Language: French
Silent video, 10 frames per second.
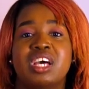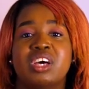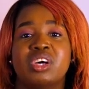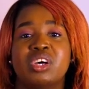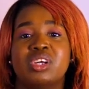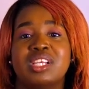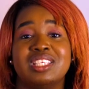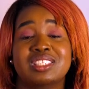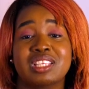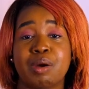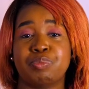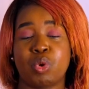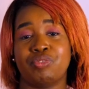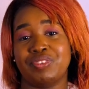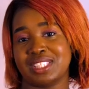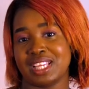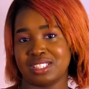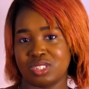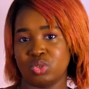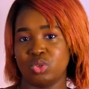euh, les
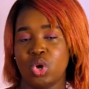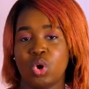improvisations.